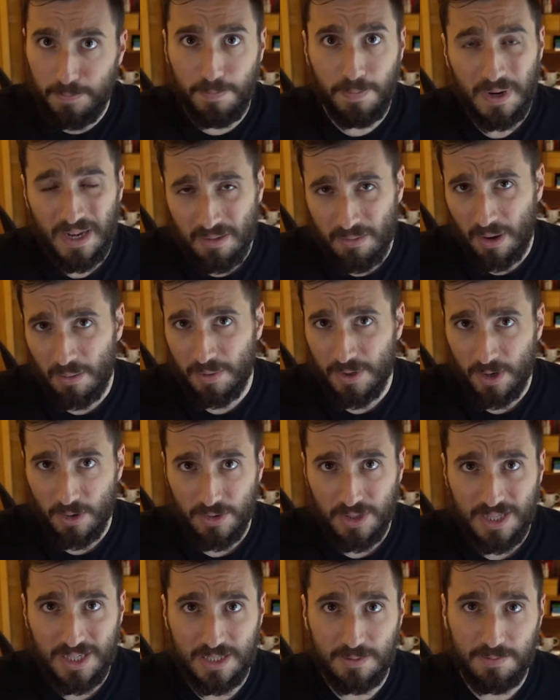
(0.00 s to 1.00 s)
Prima
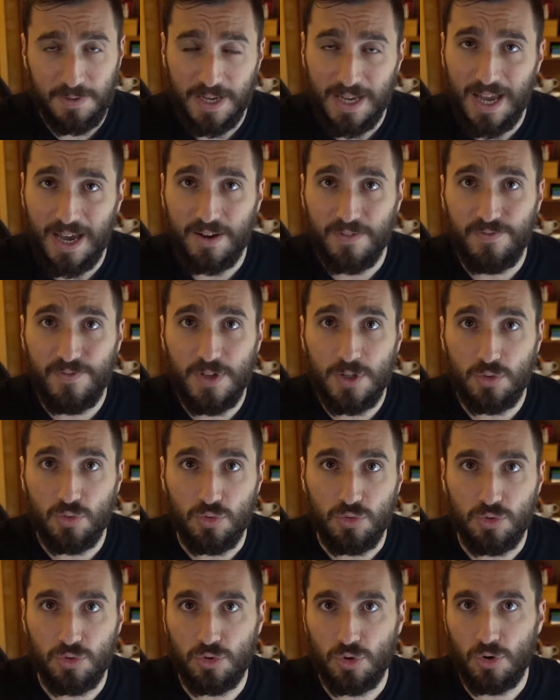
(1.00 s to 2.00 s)
però di spiegarvi
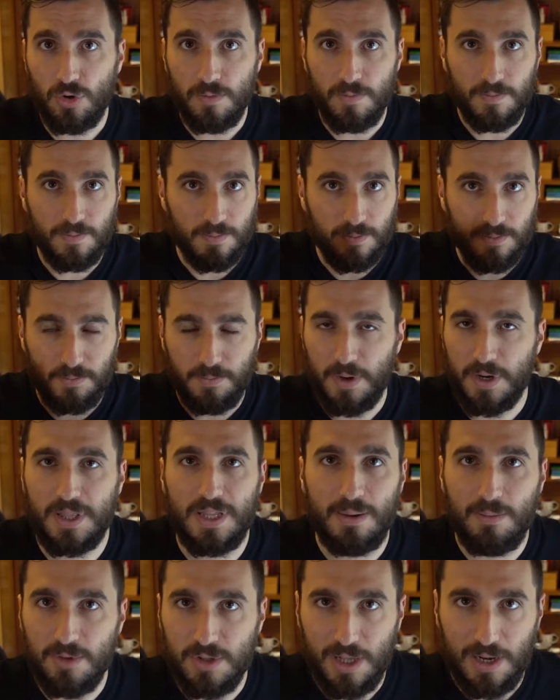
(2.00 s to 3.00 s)
tutto,
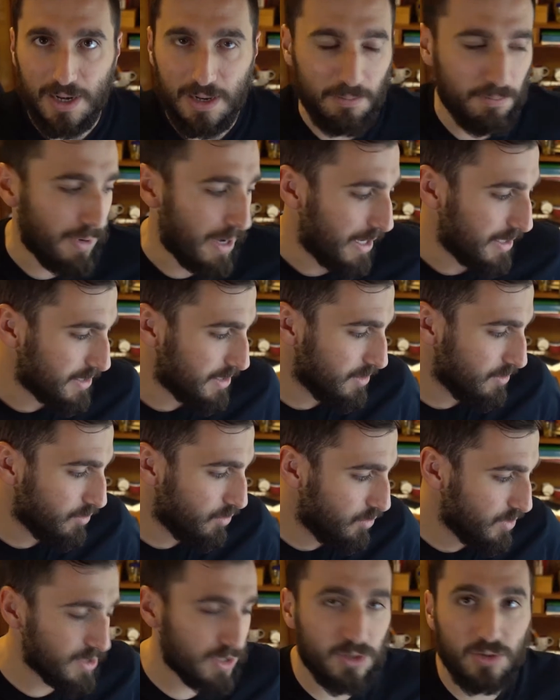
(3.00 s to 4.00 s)
partiamo dalle basi.
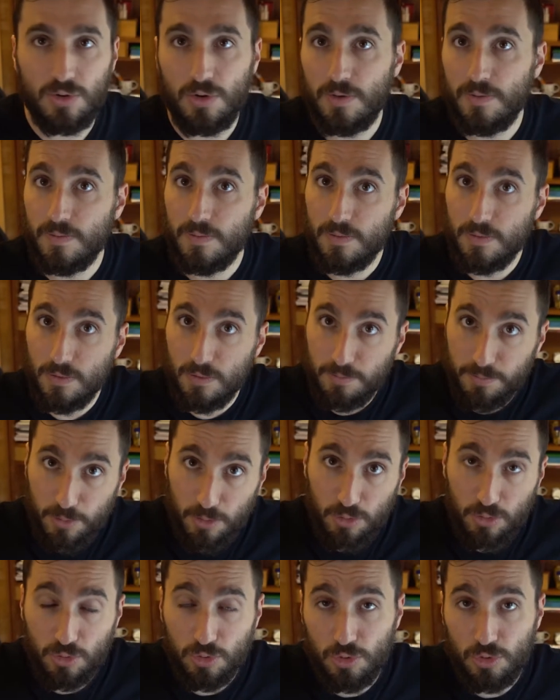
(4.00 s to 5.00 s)
Questo
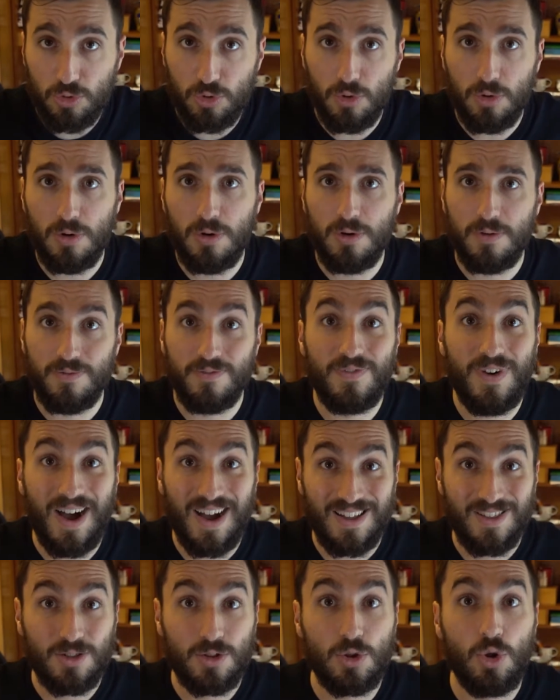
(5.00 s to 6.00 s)
prodotto
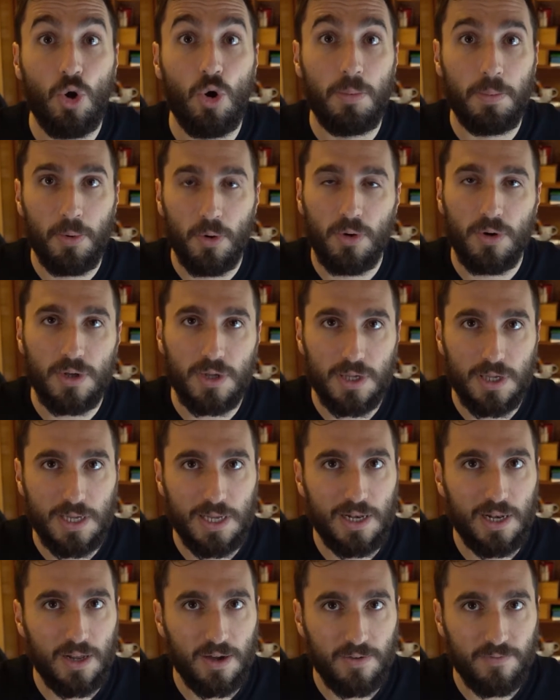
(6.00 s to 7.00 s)
va dopo
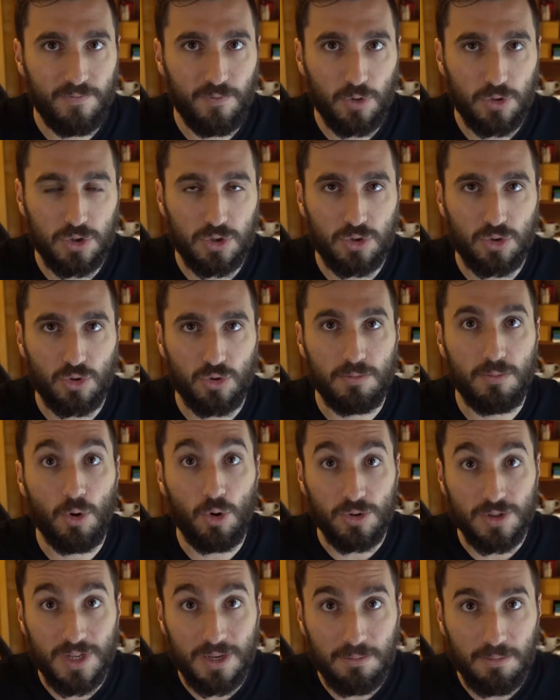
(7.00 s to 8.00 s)
il vostro
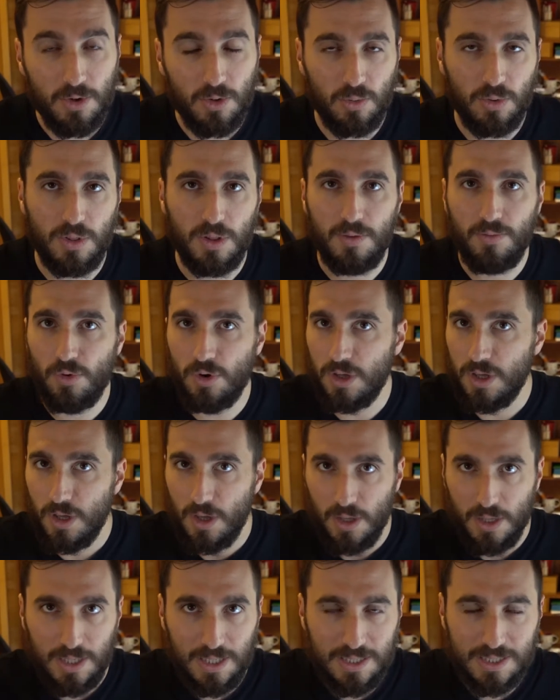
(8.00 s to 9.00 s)
modem, quindi voi
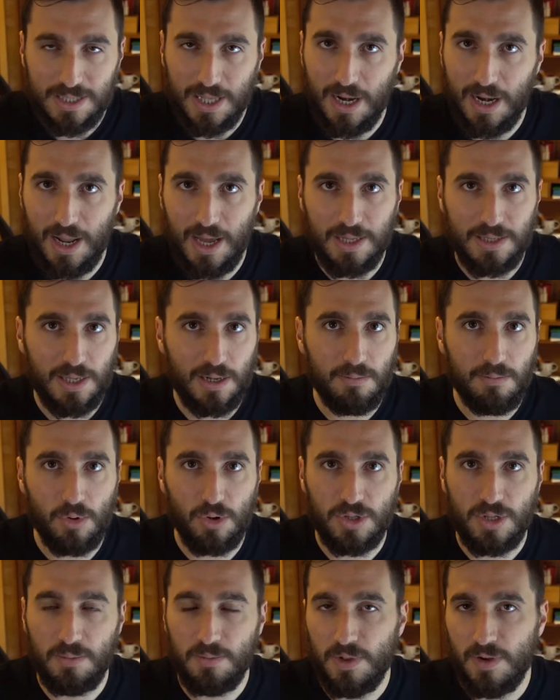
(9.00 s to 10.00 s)
installate il
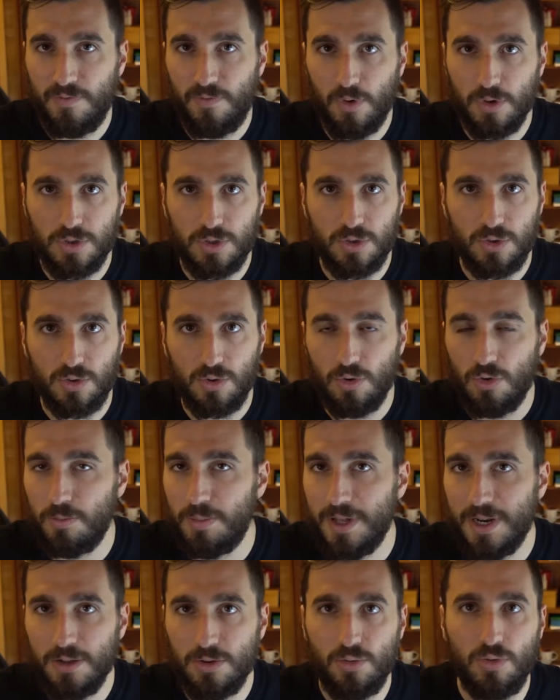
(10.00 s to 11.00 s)
modem del vostro
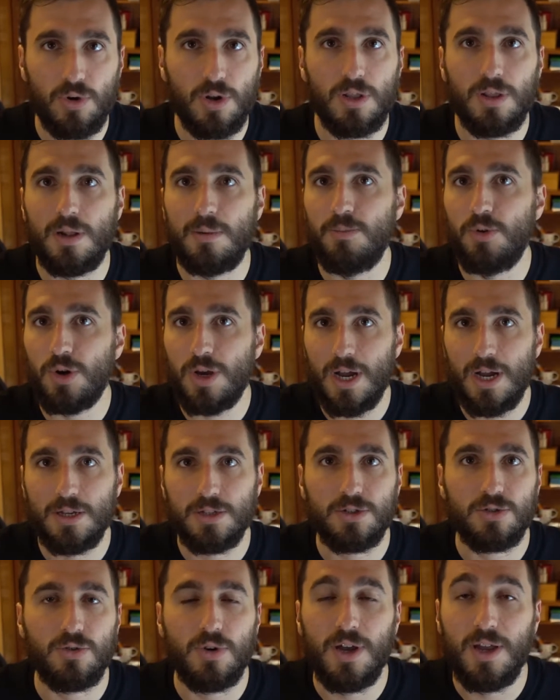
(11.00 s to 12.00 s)
operatore, nel mio
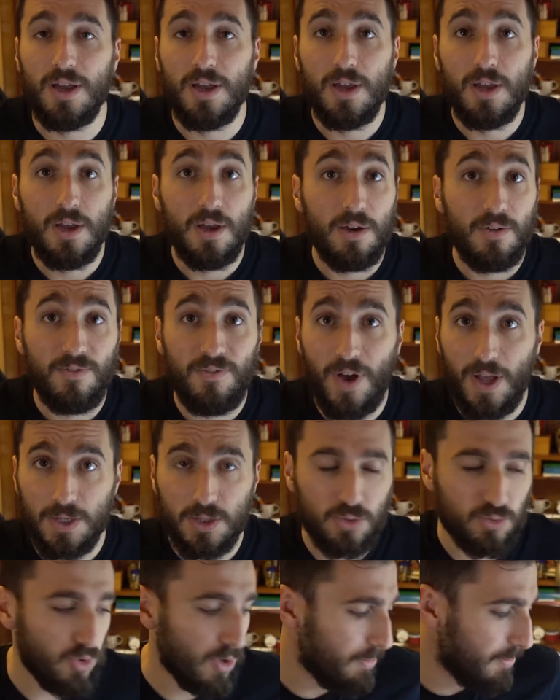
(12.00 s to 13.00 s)
caso è
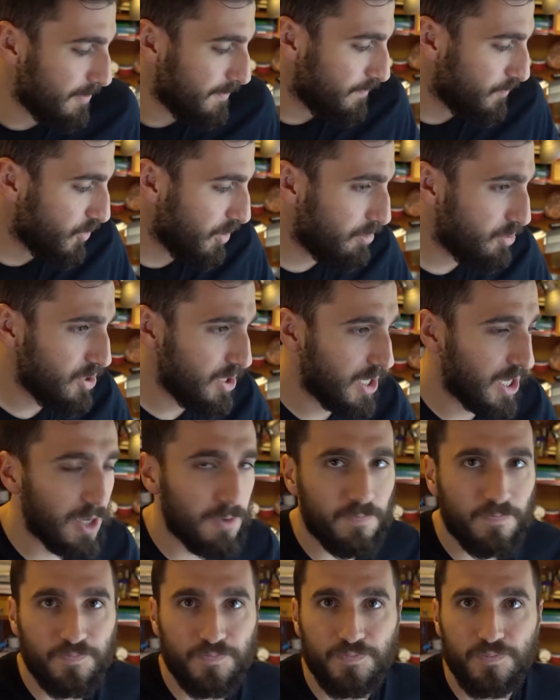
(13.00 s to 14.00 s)
Fastweb,
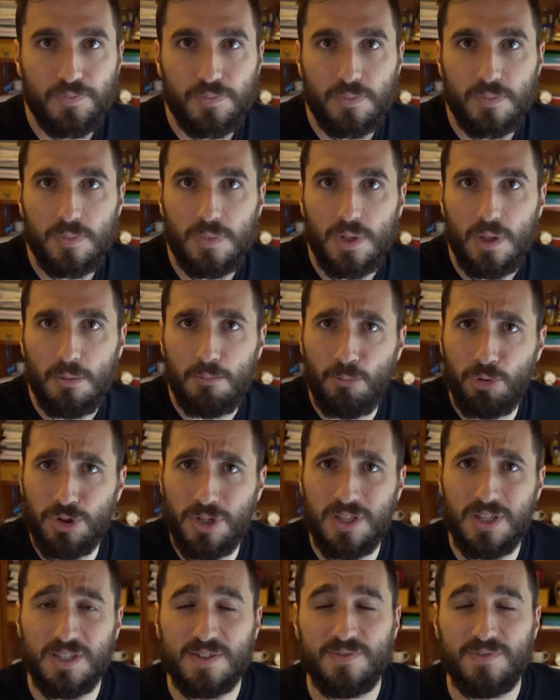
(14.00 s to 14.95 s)
dopodiché potete